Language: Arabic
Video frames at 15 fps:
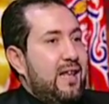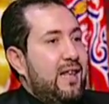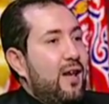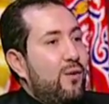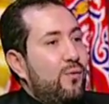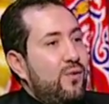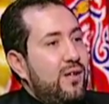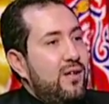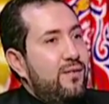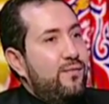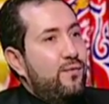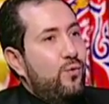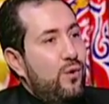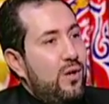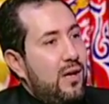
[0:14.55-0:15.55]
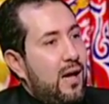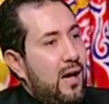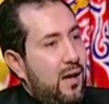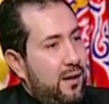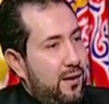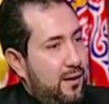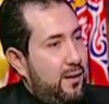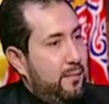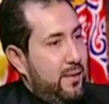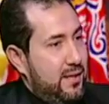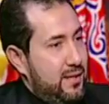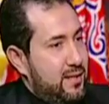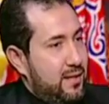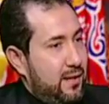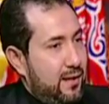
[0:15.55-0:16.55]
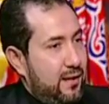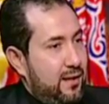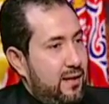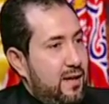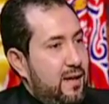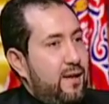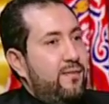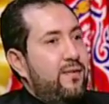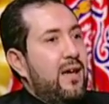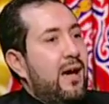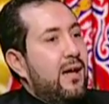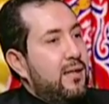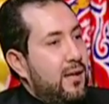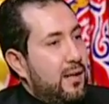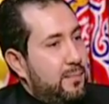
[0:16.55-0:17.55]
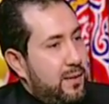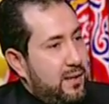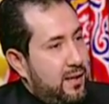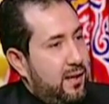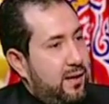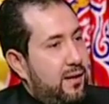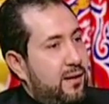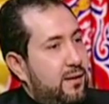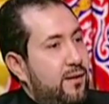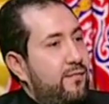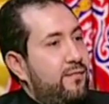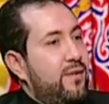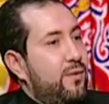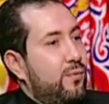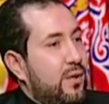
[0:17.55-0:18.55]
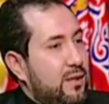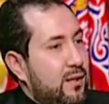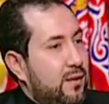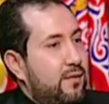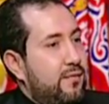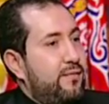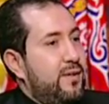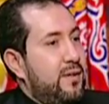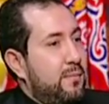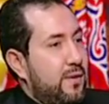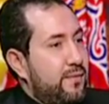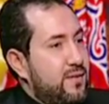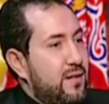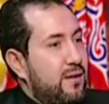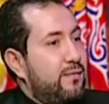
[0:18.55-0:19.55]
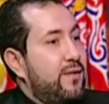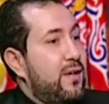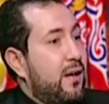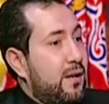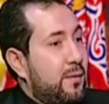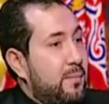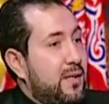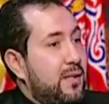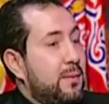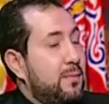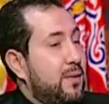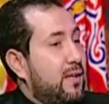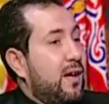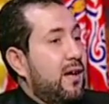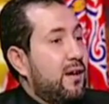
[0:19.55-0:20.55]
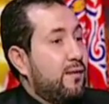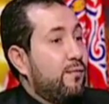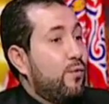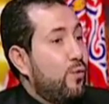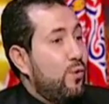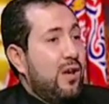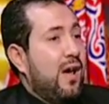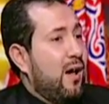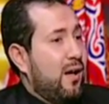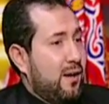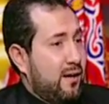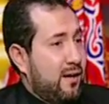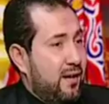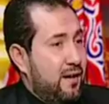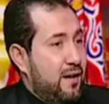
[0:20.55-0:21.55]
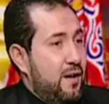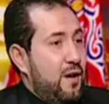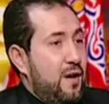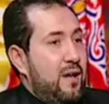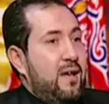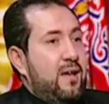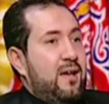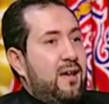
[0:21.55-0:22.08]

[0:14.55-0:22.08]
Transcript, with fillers: لقوا ان في كل حركه من الصلاه في عضله بتتحرك في وتر في مفصل في اربطه بتتحرك في كل حركه م.